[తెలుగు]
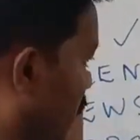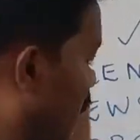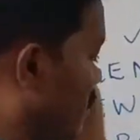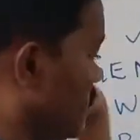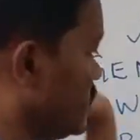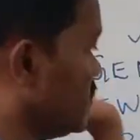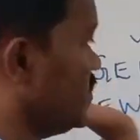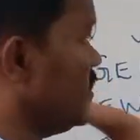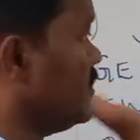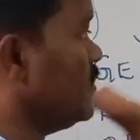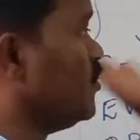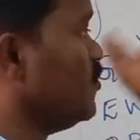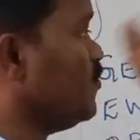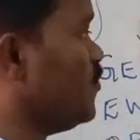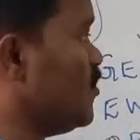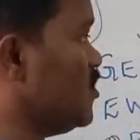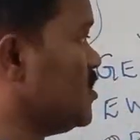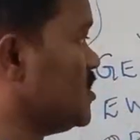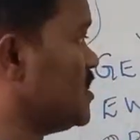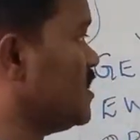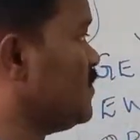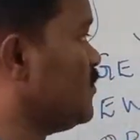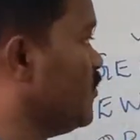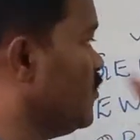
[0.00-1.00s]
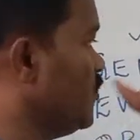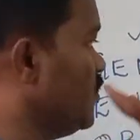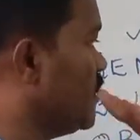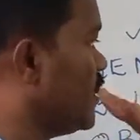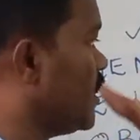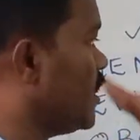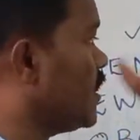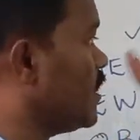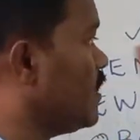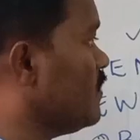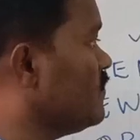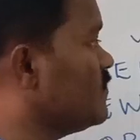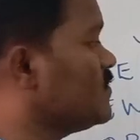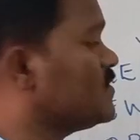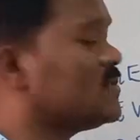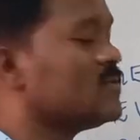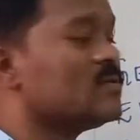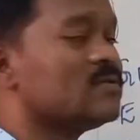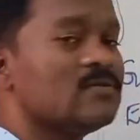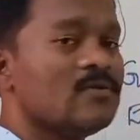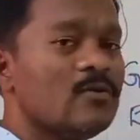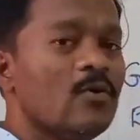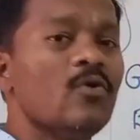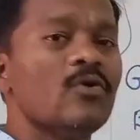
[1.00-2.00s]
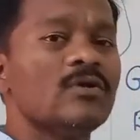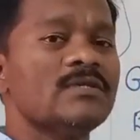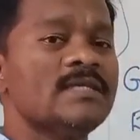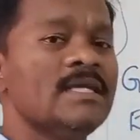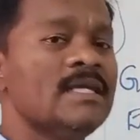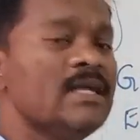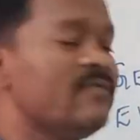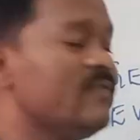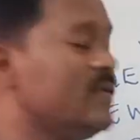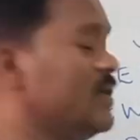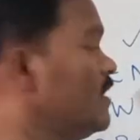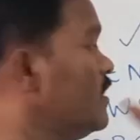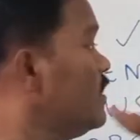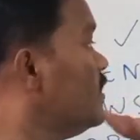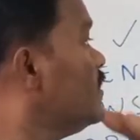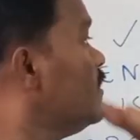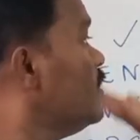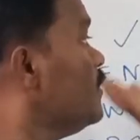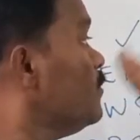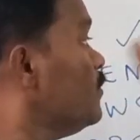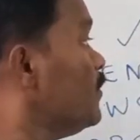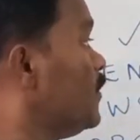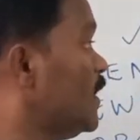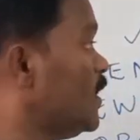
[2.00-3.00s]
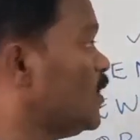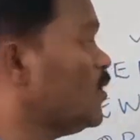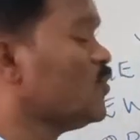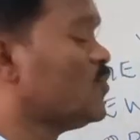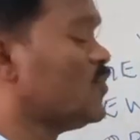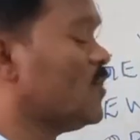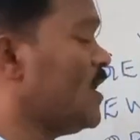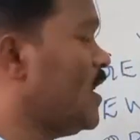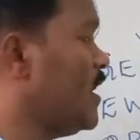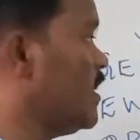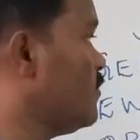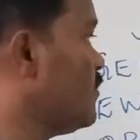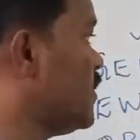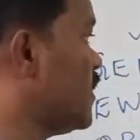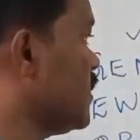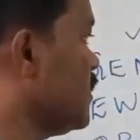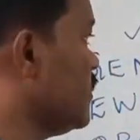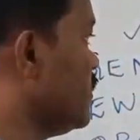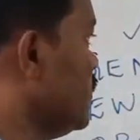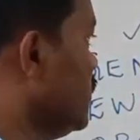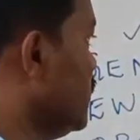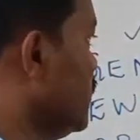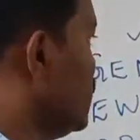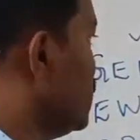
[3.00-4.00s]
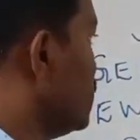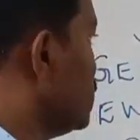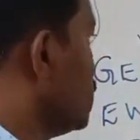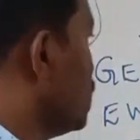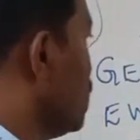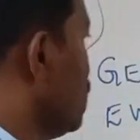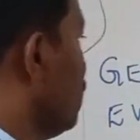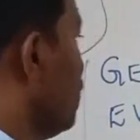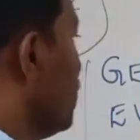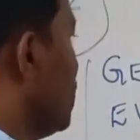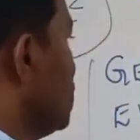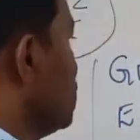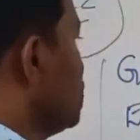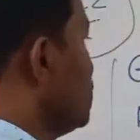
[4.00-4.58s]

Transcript: లాస్ట్ ఇయర్తో పోల్చినప్పుడు కట్ ఆఫ్ స్కోర్స్ అనేవి పెరుగుతున్నాయి అన్నమాట సో ఫర్